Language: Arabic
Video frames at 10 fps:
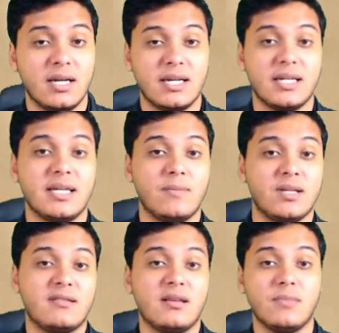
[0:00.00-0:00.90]
ل
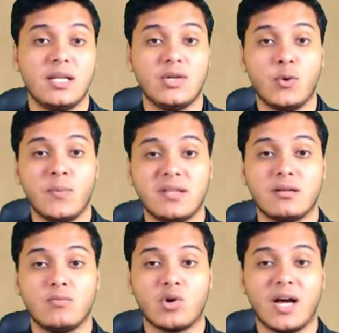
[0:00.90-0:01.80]
200 مليون
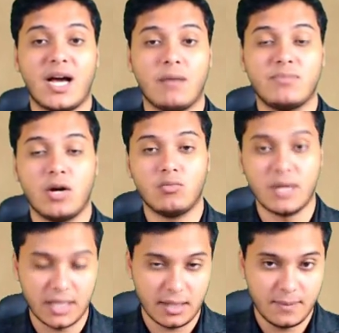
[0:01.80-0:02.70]
متر مكعب
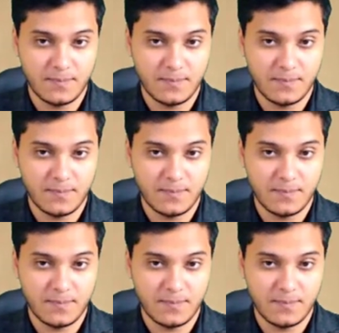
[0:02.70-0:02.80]
يوميا